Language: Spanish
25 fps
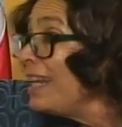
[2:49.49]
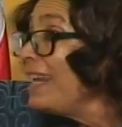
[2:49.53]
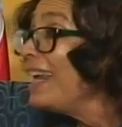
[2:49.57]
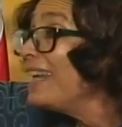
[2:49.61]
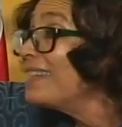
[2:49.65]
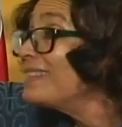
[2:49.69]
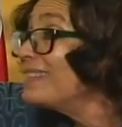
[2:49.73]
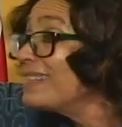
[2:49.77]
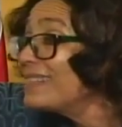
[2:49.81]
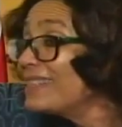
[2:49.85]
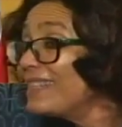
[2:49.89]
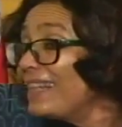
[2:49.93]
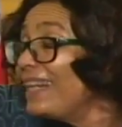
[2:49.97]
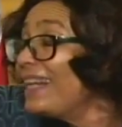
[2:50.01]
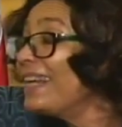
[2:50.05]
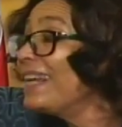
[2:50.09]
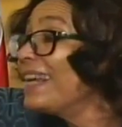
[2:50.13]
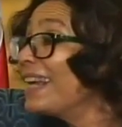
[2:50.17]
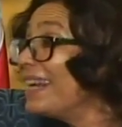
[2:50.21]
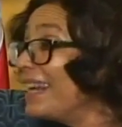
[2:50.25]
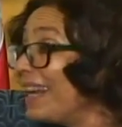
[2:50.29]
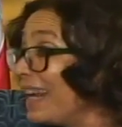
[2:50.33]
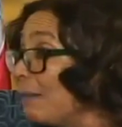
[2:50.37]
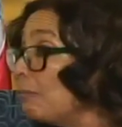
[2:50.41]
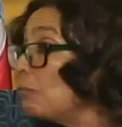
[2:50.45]
Es decir,
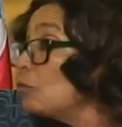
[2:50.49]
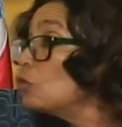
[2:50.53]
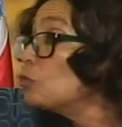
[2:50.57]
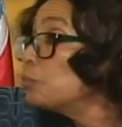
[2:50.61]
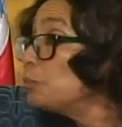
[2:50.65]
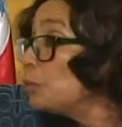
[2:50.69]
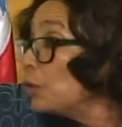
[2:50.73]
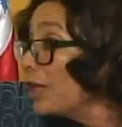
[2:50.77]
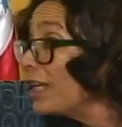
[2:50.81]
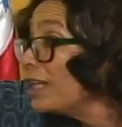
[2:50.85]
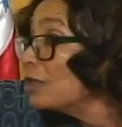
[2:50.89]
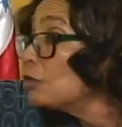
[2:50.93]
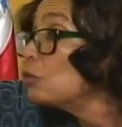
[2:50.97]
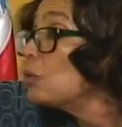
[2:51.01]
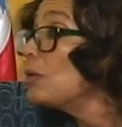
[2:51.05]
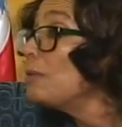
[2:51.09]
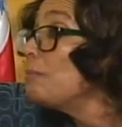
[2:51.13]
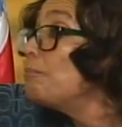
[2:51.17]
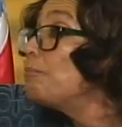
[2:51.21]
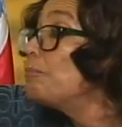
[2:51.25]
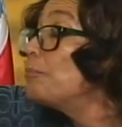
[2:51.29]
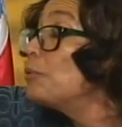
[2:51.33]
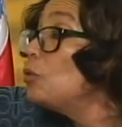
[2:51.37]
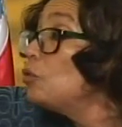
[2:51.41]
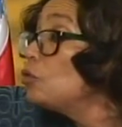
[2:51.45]
queremos por eso
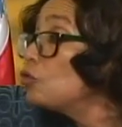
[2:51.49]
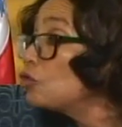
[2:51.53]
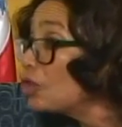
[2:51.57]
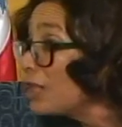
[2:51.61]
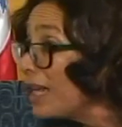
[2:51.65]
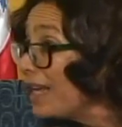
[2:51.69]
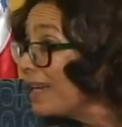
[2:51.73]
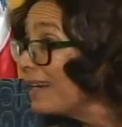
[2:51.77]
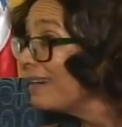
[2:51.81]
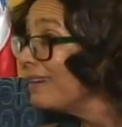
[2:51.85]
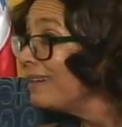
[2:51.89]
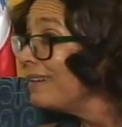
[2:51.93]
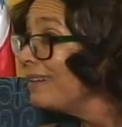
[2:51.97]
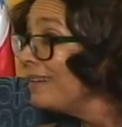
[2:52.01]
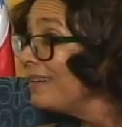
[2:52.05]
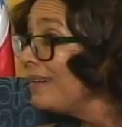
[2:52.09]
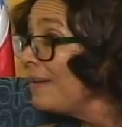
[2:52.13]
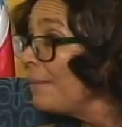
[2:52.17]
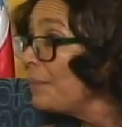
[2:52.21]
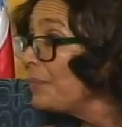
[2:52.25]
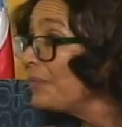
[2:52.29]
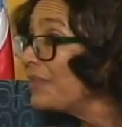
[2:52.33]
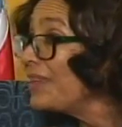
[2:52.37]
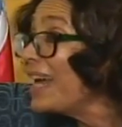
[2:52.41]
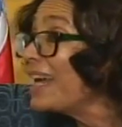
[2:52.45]
impulsar,
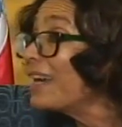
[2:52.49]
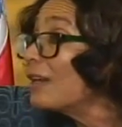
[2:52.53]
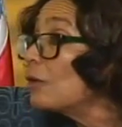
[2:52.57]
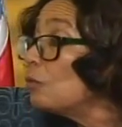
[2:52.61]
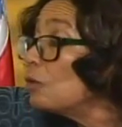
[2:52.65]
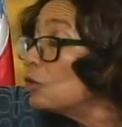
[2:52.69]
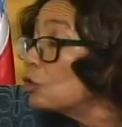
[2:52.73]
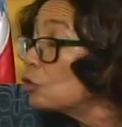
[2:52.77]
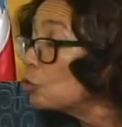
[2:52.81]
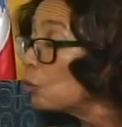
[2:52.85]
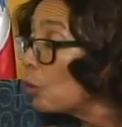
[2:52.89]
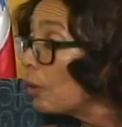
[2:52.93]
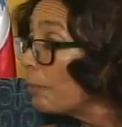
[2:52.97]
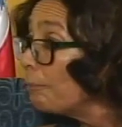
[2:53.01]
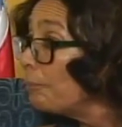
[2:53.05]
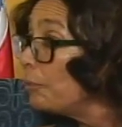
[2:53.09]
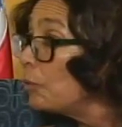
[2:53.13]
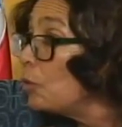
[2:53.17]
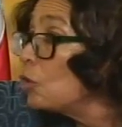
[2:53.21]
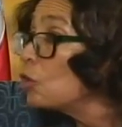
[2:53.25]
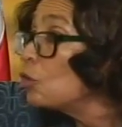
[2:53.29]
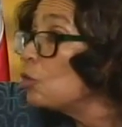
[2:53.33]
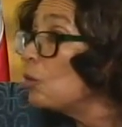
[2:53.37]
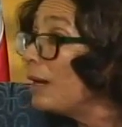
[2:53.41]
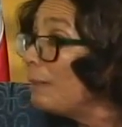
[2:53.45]
dar nuestro
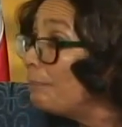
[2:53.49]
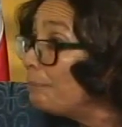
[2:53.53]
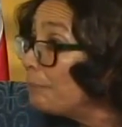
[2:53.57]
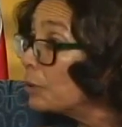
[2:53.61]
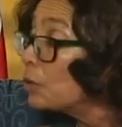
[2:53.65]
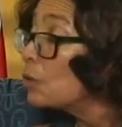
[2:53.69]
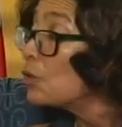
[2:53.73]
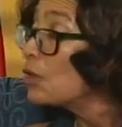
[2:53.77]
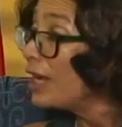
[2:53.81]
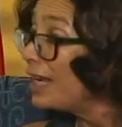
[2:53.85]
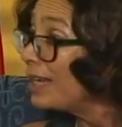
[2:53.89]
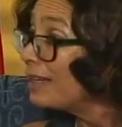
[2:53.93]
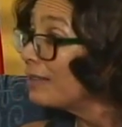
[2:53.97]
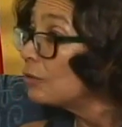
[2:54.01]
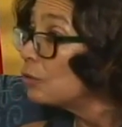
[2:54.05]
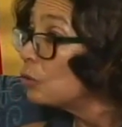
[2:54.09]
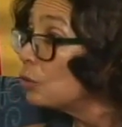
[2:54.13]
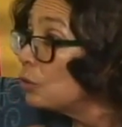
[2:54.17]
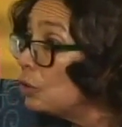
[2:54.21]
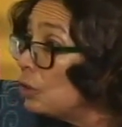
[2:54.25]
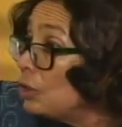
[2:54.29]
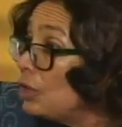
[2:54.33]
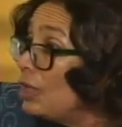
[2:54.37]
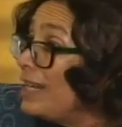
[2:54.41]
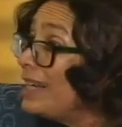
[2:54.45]
apoyo al
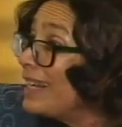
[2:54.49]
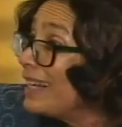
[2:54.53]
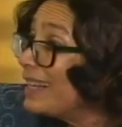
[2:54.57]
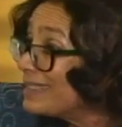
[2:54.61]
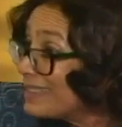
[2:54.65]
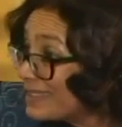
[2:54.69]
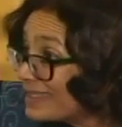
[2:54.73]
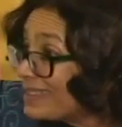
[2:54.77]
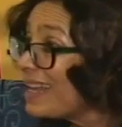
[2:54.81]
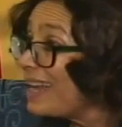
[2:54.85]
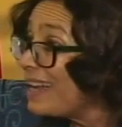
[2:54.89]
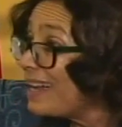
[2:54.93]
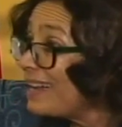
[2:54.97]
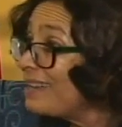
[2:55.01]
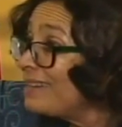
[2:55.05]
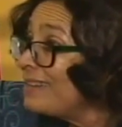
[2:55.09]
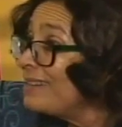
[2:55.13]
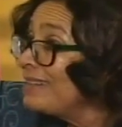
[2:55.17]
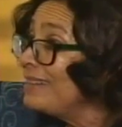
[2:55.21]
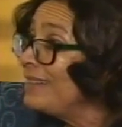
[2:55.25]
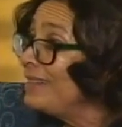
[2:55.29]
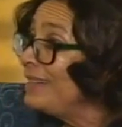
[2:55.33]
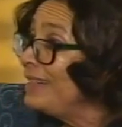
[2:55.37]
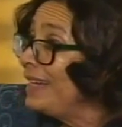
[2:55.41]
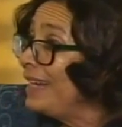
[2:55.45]
proyecto que está
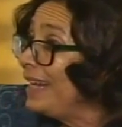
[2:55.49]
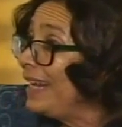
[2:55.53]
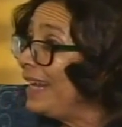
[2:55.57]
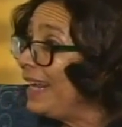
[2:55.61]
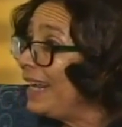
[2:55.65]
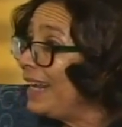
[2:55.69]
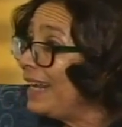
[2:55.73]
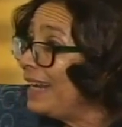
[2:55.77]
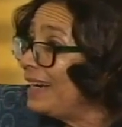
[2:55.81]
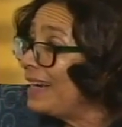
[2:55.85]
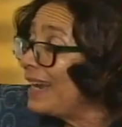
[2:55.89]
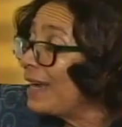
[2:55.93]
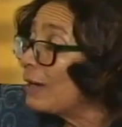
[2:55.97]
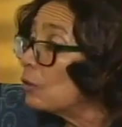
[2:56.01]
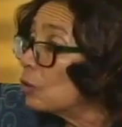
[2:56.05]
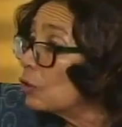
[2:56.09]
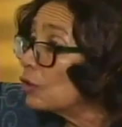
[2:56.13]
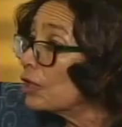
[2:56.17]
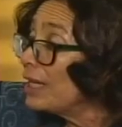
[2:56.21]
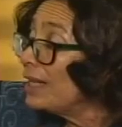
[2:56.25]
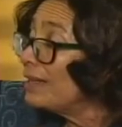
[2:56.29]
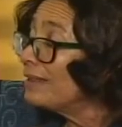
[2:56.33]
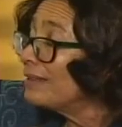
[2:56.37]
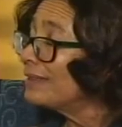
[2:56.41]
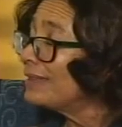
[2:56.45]
en la
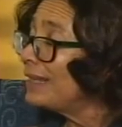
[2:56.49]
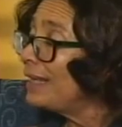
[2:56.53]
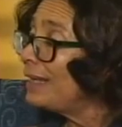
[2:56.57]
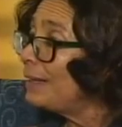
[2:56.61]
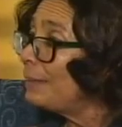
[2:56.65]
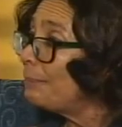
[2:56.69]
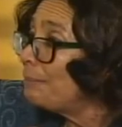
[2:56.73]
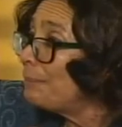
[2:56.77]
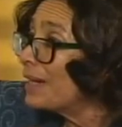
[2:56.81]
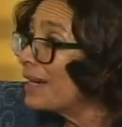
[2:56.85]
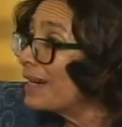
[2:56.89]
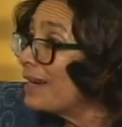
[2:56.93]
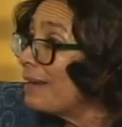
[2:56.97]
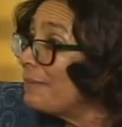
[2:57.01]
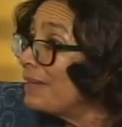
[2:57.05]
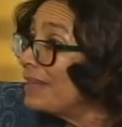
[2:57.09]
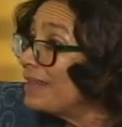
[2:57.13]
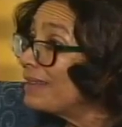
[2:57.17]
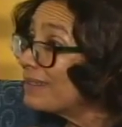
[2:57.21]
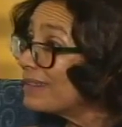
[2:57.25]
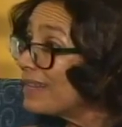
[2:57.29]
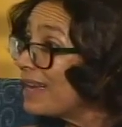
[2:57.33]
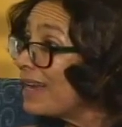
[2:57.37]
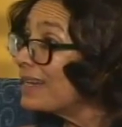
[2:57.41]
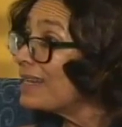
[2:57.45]
corriente
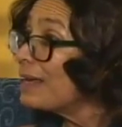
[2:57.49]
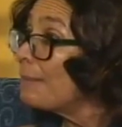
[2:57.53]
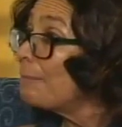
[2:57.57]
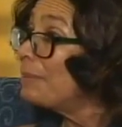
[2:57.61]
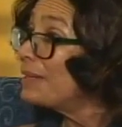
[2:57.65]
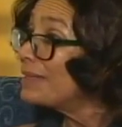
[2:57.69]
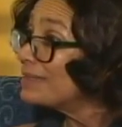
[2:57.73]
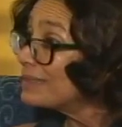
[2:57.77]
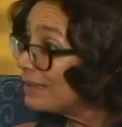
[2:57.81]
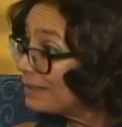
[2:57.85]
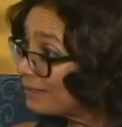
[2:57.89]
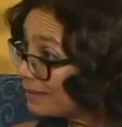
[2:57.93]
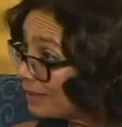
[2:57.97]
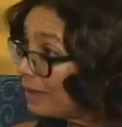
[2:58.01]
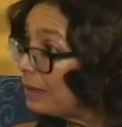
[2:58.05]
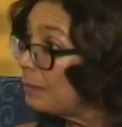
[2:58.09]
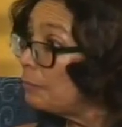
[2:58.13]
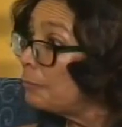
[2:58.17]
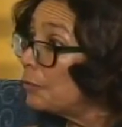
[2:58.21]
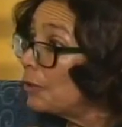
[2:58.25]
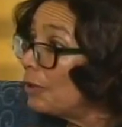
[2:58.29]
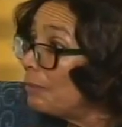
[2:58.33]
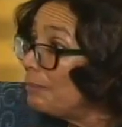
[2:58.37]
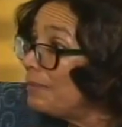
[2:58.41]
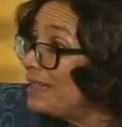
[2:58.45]
parlamentaria presentado
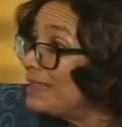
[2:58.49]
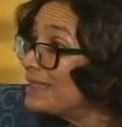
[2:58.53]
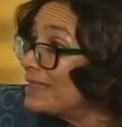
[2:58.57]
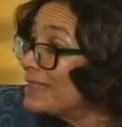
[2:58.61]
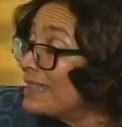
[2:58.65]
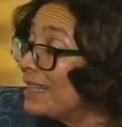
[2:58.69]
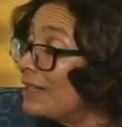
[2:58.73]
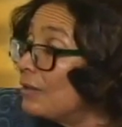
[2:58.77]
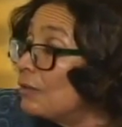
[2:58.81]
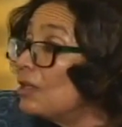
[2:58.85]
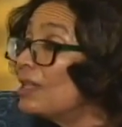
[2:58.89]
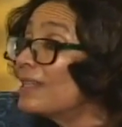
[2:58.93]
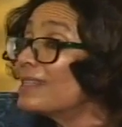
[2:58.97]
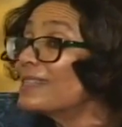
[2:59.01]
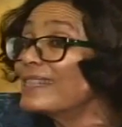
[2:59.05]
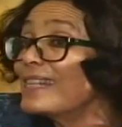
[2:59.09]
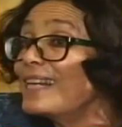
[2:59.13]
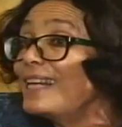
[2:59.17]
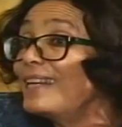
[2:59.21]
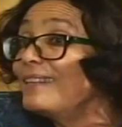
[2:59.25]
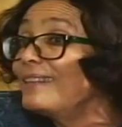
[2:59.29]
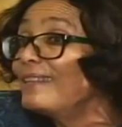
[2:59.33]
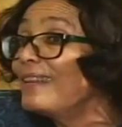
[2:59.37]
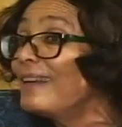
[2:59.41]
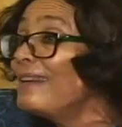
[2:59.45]
por el Ministerio de
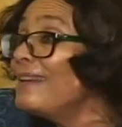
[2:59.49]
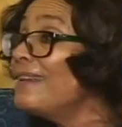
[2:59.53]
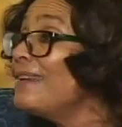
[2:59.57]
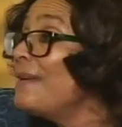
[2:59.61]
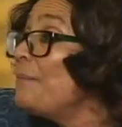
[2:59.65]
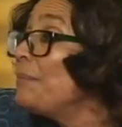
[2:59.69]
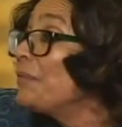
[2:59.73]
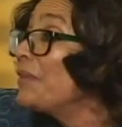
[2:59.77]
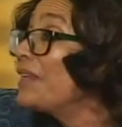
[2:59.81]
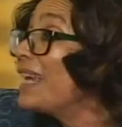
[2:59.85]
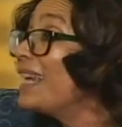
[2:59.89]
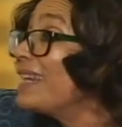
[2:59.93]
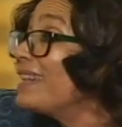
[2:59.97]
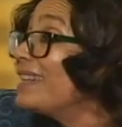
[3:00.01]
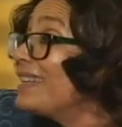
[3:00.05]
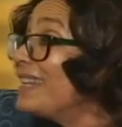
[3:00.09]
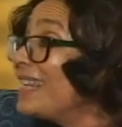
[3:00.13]
Hacienda que